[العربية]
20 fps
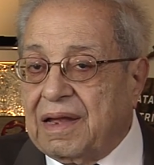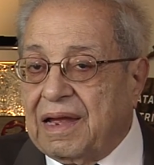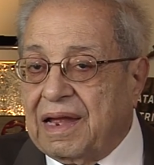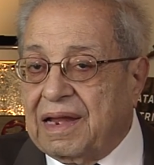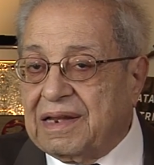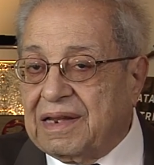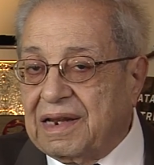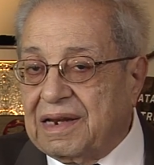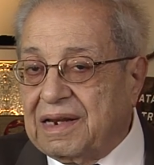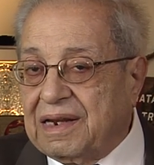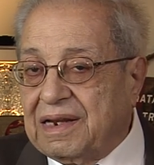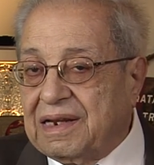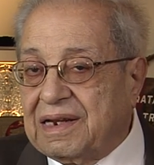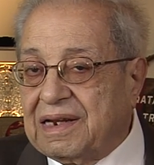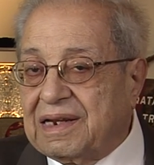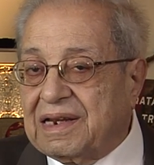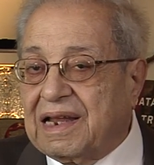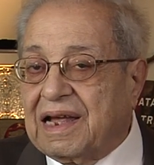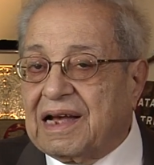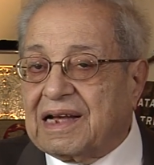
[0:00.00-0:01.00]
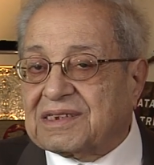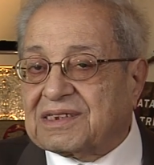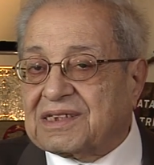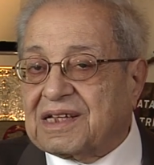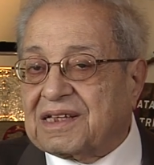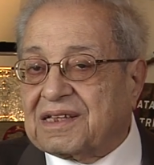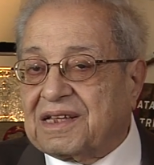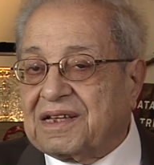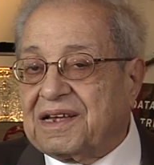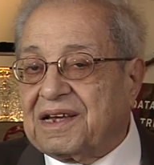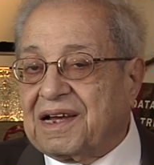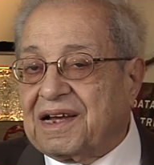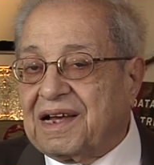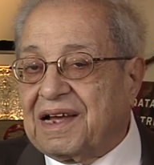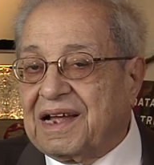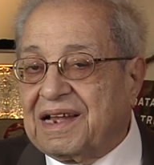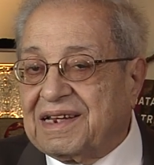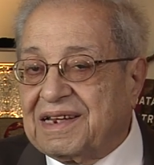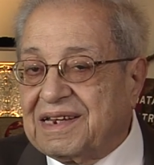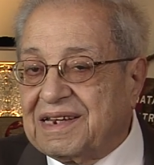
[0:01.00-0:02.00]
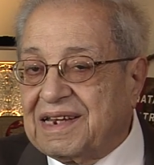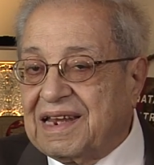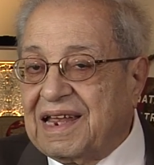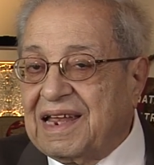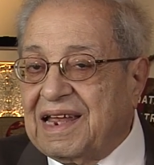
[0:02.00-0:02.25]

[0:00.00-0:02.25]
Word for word: أنني لا أستطيع أن